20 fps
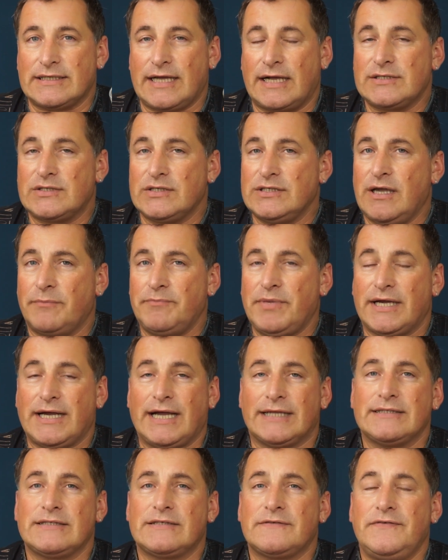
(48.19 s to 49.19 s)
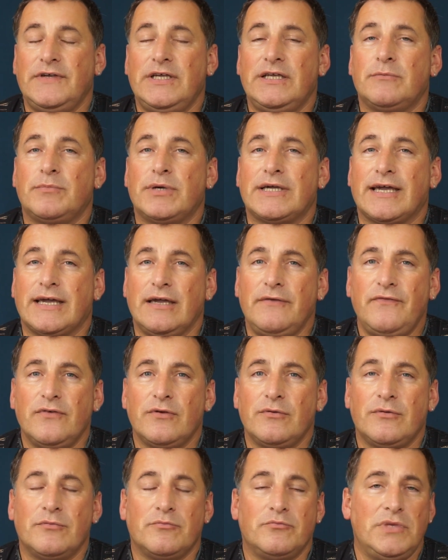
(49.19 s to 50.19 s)
Also ich habe hier ganz viele
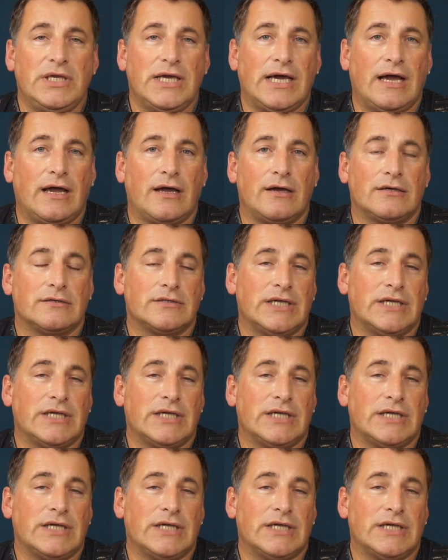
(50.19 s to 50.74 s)
Begriffe mir